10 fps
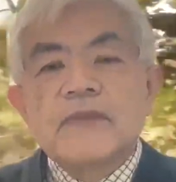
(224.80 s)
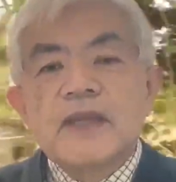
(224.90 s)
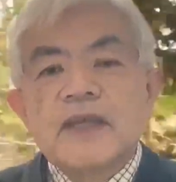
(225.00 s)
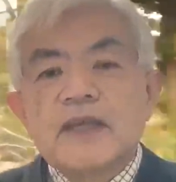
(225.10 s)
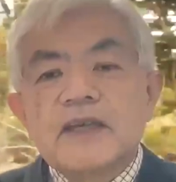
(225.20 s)

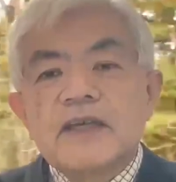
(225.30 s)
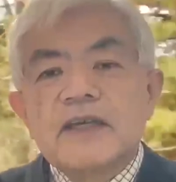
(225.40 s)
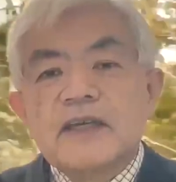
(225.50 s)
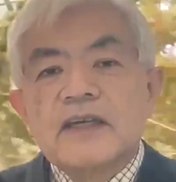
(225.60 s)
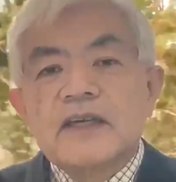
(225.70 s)

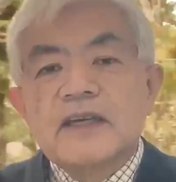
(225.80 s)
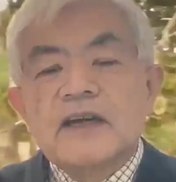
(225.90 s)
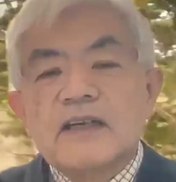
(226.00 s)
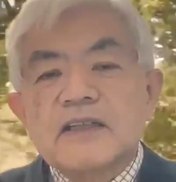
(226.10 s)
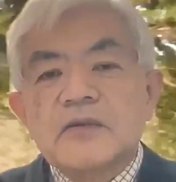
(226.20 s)
で、えー、
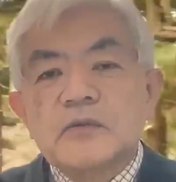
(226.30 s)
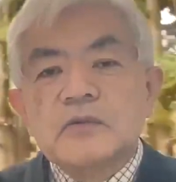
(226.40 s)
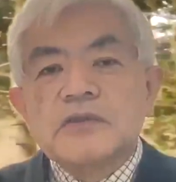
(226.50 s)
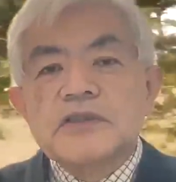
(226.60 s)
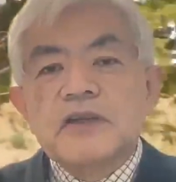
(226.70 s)
カーテンを
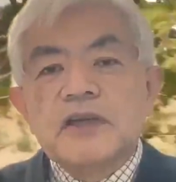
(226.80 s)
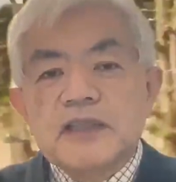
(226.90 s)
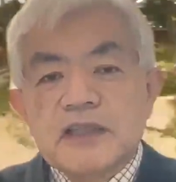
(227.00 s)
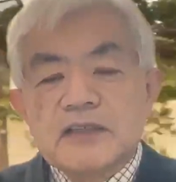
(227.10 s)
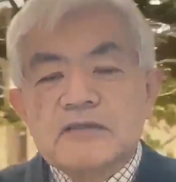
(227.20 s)
戻してはい
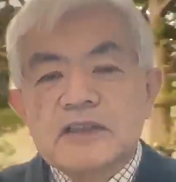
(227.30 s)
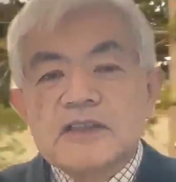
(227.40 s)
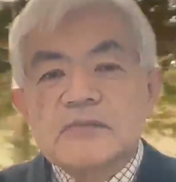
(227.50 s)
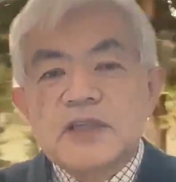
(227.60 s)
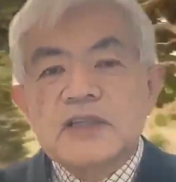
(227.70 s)
けないと。必
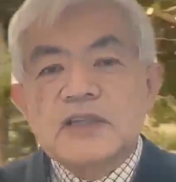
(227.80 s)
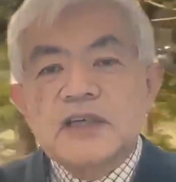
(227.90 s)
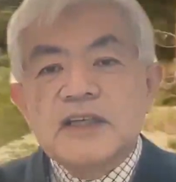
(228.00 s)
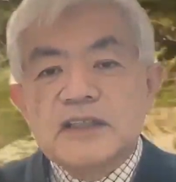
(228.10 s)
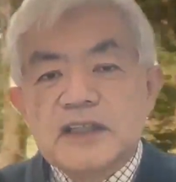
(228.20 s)
ず見てな
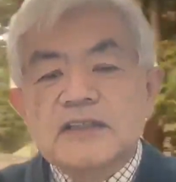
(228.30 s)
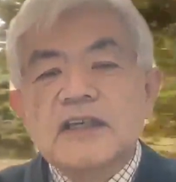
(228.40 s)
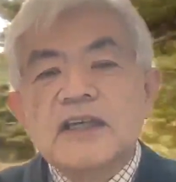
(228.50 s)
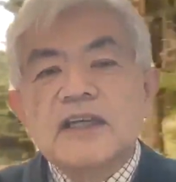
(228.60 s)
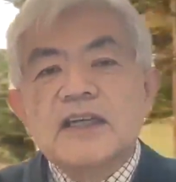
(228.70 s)
きゃいけない。
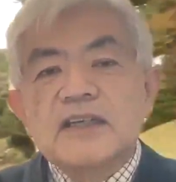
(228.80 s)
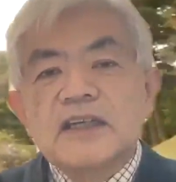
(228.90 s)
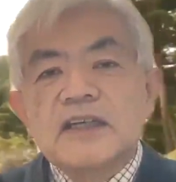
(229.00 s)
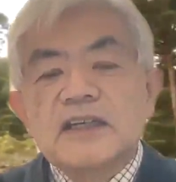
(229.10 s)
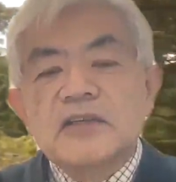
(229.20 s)

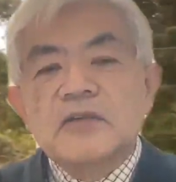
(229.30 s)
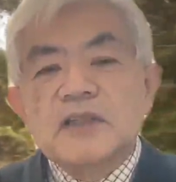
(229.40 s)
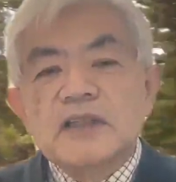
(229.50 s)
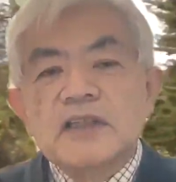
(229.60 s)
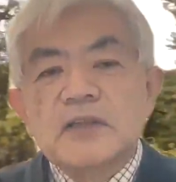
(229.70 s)
で、日の
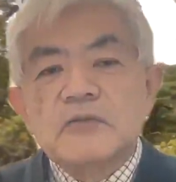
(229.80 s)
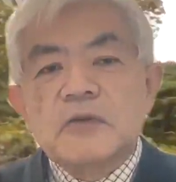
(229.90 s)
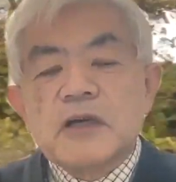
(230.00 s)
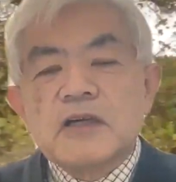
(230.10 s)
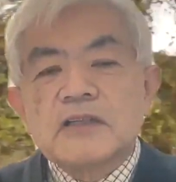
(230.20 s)
当たってない方
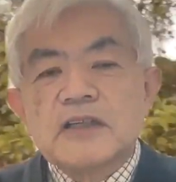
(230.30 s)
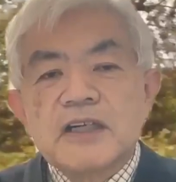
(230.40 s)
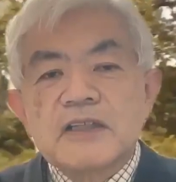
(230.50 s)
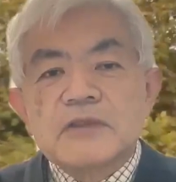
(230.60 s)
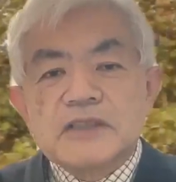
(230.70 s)
はまあカーテン
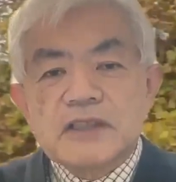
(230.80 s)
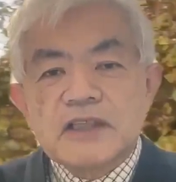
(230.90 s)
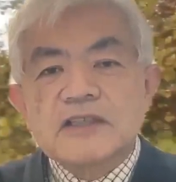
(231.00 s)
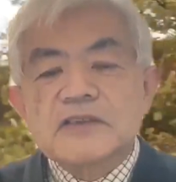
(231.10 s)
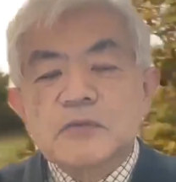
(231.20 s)
開いてますか
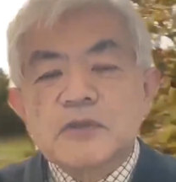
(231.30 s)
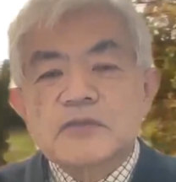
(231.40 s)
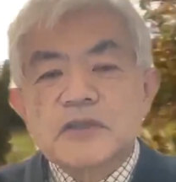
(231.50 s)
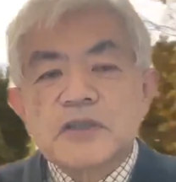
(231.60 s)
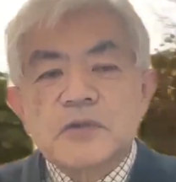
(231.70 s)
ら、とまあ
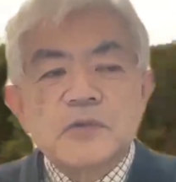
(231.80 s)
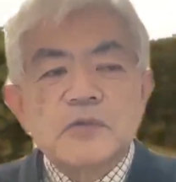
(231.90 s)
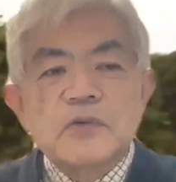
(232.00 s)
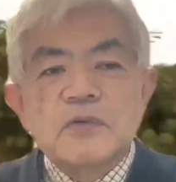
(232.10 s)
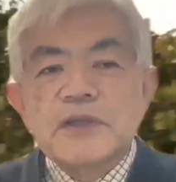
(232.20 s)
それで両
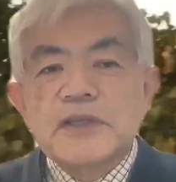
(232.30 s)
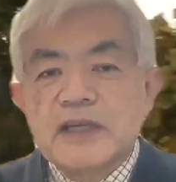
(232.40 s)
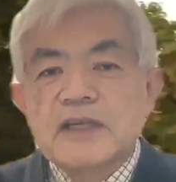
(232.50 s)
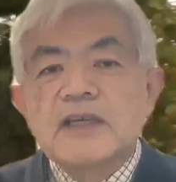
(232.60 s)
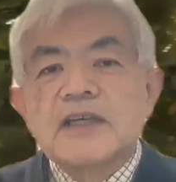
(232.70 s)
方を見
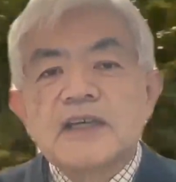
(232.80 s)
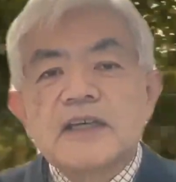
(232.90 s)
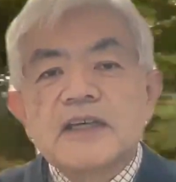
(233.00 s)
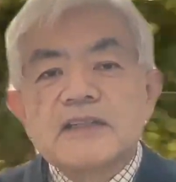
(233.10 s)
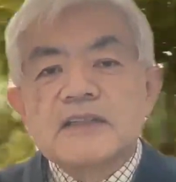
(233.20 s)
て、えー、
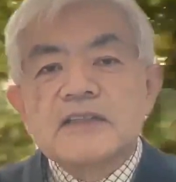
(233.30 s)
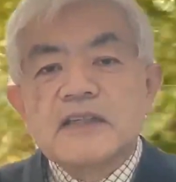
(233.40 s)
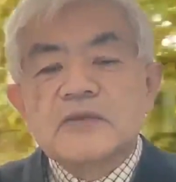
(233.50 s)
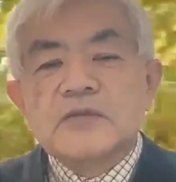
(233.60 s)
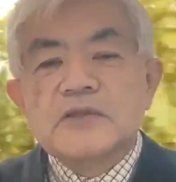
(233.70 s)
絶
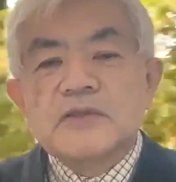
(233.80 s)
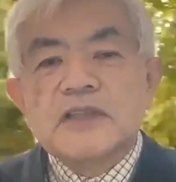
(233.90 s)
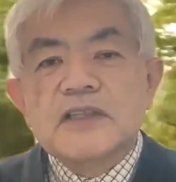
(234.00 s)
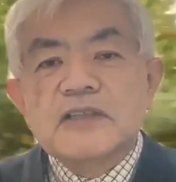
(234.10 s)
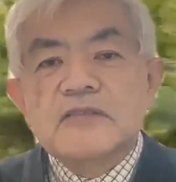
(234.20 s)
対途中で寝